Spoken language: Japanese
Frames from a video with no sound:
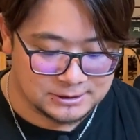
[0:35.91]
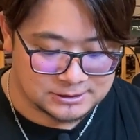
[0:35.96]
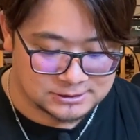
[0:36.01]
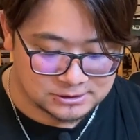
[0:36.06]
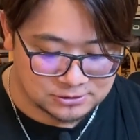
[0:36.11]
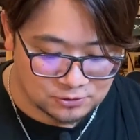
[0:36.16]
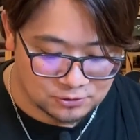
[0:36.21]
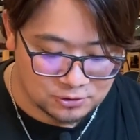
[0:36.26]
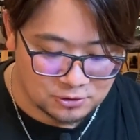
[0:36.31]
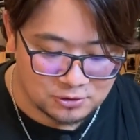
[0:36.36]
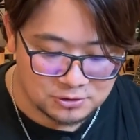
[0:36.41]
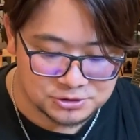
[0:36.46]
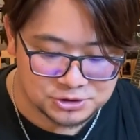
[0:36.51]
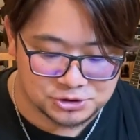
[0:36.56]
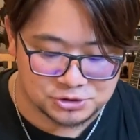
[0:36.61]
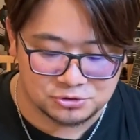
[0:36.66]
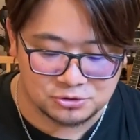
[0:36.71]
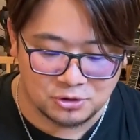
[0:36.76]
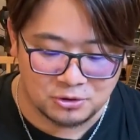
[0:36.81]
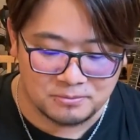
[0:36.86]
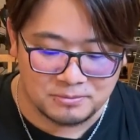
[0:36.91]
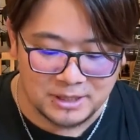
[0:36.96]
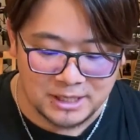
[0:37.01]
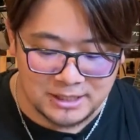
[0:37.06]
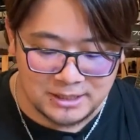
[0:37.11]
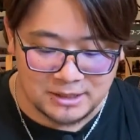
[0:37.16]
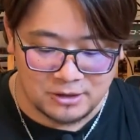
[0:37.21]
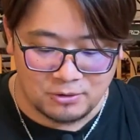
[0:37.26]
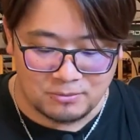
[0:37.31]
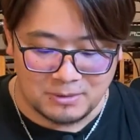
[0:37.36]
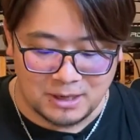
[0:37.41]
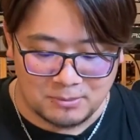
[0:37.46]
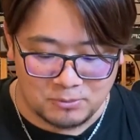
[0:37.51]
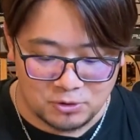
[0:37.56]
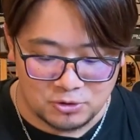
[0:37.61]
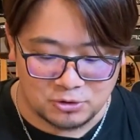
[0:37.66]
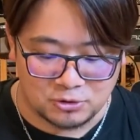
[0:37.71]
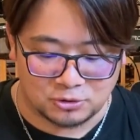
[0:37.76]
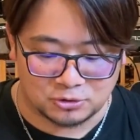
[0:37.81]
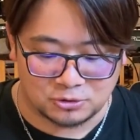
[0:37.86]
その主の命令を
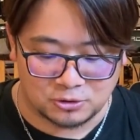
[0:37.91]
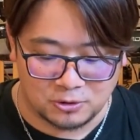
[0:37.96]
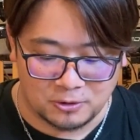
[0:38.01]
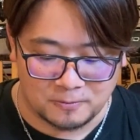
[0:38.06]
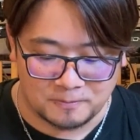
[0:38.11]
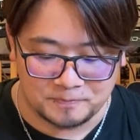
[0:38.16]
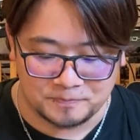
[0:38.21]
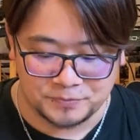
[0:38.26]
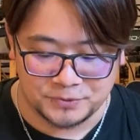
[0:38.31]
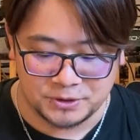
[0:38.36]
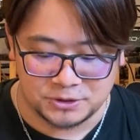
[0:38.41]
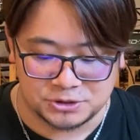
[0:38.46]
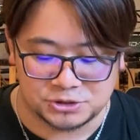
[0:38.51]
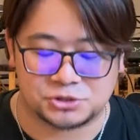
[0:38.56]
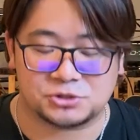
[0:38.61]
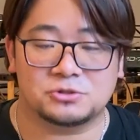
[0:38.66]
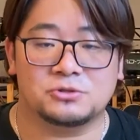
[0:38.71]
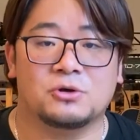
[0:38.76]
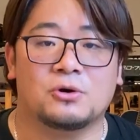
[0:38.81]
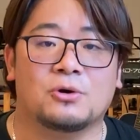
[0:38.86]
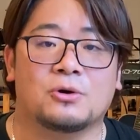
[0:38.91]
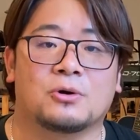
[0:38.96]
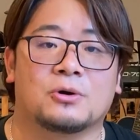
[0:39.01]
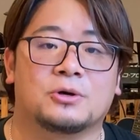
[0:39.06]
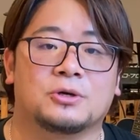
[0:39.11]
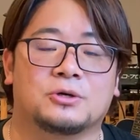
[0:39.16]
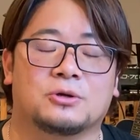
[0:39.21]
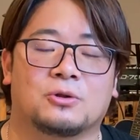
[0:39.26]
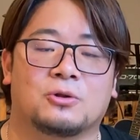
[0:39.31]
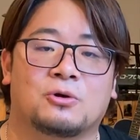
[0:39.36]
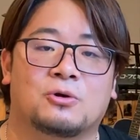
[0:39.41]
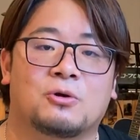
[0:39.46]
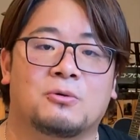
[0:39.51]
守ること主の喜